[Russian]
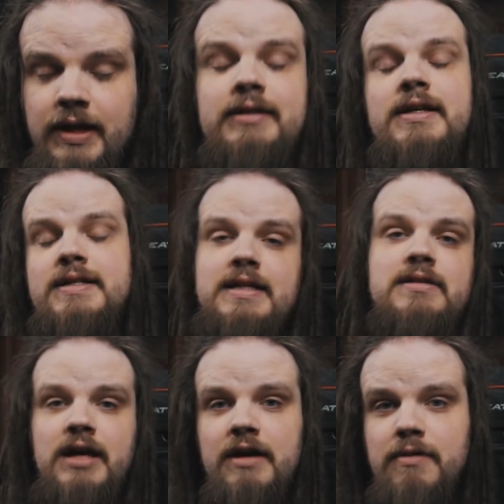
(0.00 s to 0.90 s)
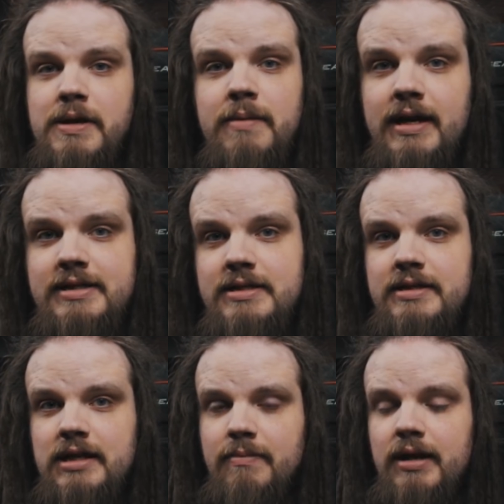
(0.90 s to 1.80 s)
Это, естественно, как вы понимаете,
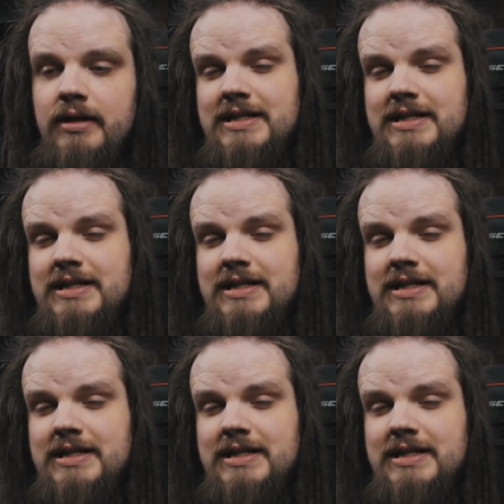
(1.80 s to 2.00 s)
ненормально.